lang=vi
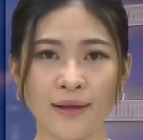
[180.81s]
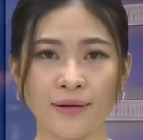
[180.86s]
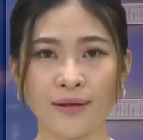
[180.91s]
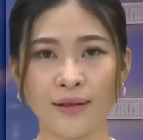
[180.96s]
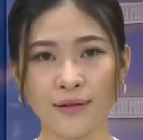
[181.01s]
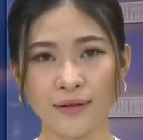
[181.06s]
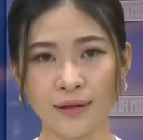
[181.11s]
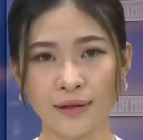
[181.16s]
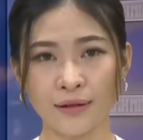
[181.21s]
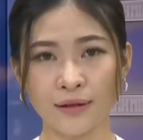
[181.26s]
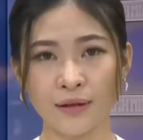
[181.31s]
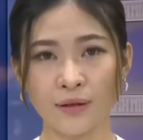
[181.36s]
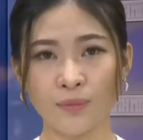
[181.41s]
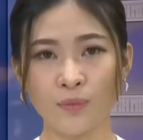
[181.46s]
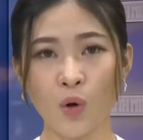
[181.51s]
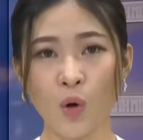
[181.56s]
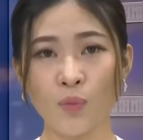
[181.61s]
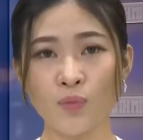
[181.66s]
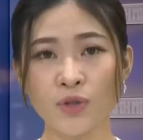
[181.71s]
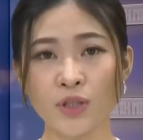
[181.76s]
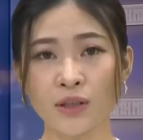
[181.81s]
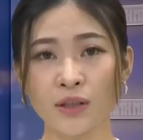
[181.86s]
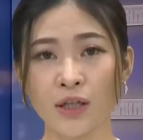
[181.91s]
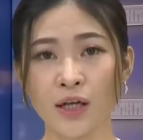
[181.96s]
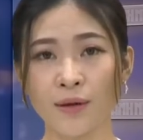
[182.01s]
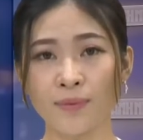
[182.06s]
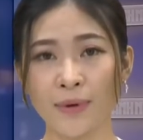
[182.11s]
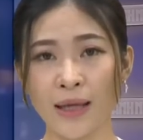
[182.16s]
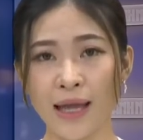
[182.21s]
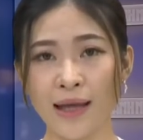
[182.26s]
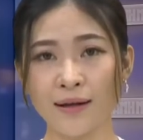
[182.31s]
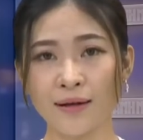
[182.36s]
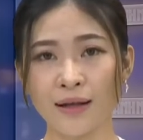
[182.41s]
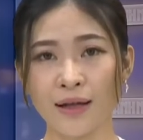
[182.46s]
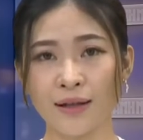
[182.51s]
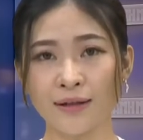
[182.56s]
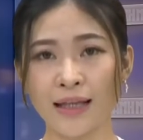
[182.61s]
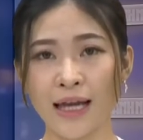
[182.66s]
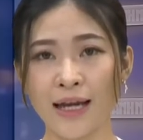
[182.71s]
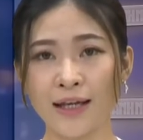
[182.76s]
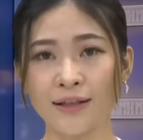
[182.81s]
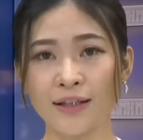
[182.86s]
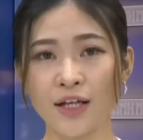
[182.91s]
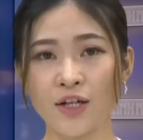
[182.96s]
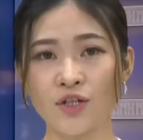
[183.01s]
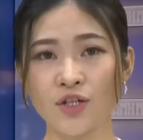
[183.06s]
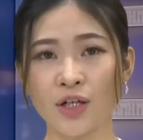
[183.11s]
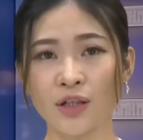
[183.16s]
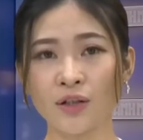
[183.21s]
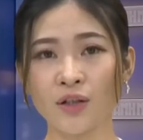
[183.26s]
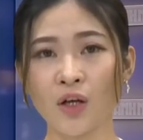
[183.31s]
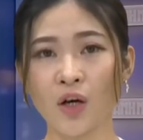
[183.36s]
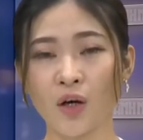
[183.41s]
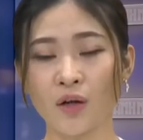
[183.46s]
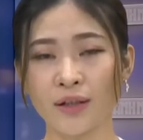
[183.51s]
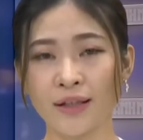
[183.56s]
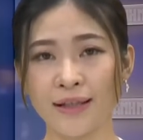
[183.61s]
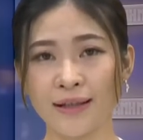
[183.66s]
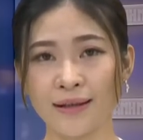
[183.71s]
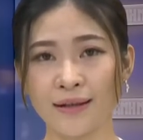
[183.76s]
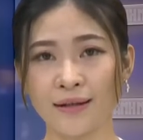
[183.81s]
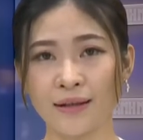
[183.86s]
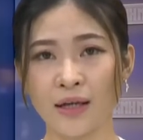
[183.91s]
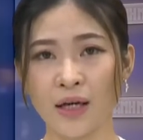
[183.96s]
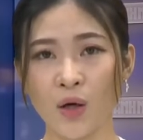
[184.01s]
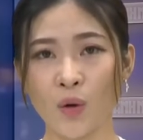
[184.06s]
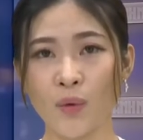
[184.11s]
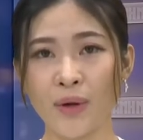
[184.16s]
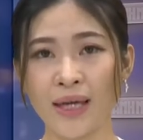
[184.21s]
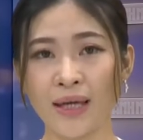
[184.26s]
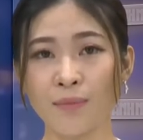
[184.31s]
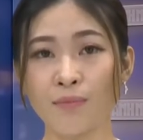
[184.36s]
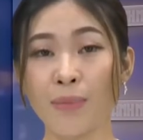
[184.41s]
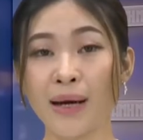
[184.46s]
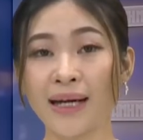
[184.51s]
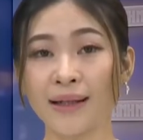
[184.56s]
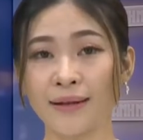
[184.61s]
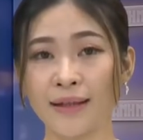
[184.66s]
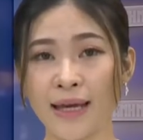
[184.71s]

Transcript: Tương tự, một trường hợp khác tại thị trấn Con Dương, huyện Mang